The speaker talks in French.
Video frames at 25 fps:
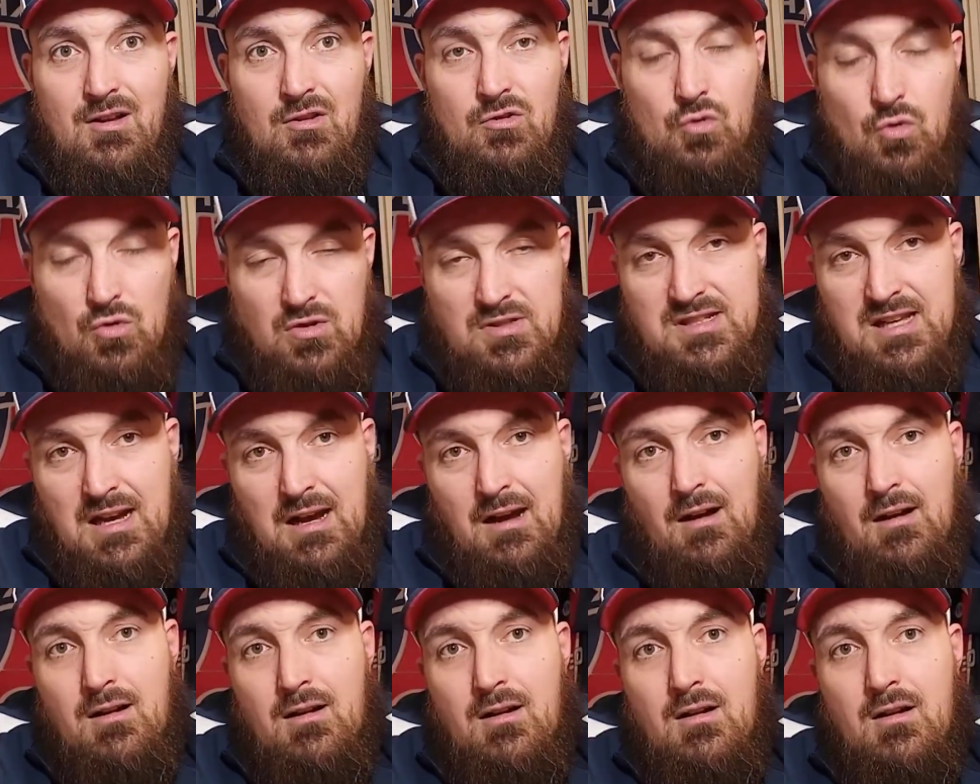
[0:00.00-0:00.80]
tout
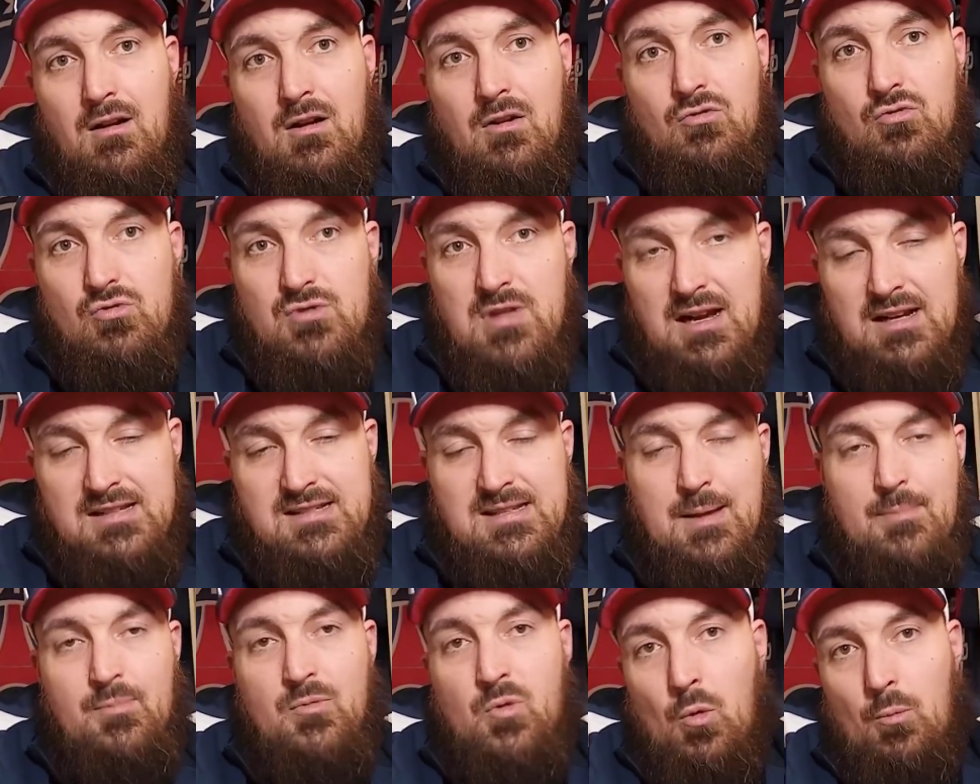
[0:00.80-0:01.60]
ça, nous
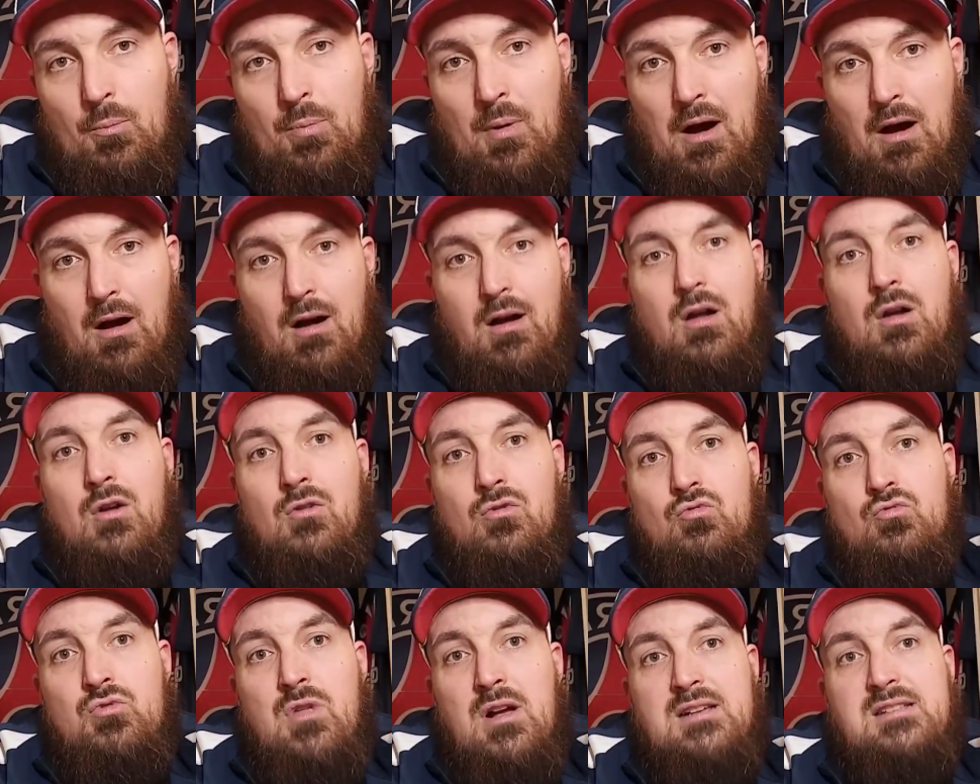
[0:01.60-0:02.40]
n'acceptons pas,
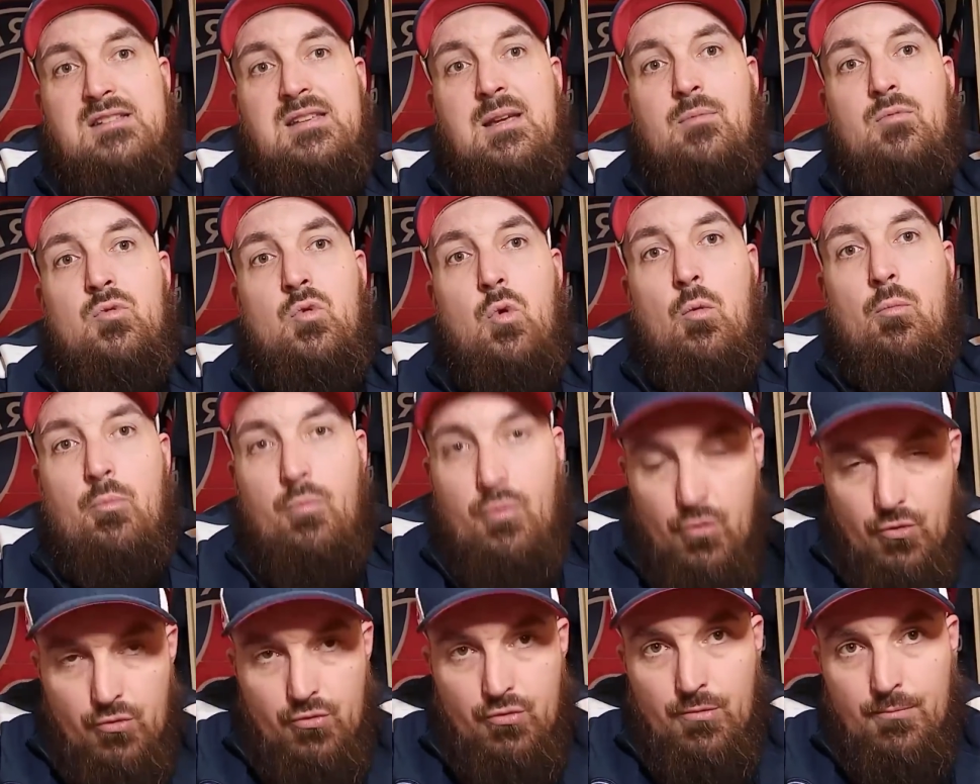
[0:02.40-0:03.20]
nous n'acceptons
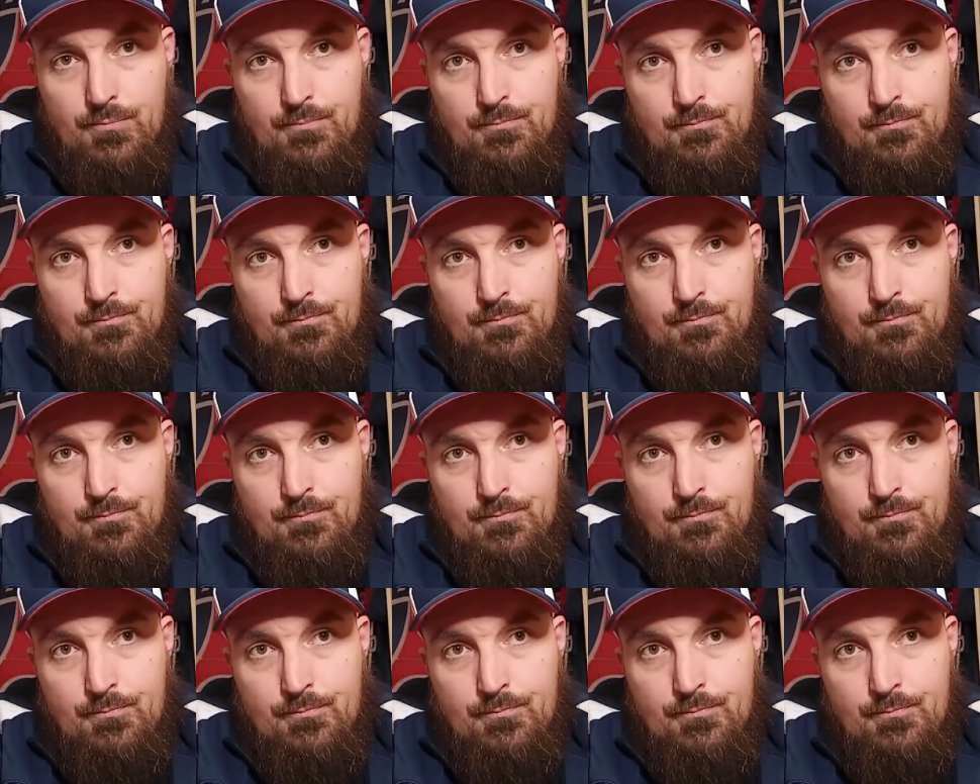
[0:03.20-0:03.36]
plus.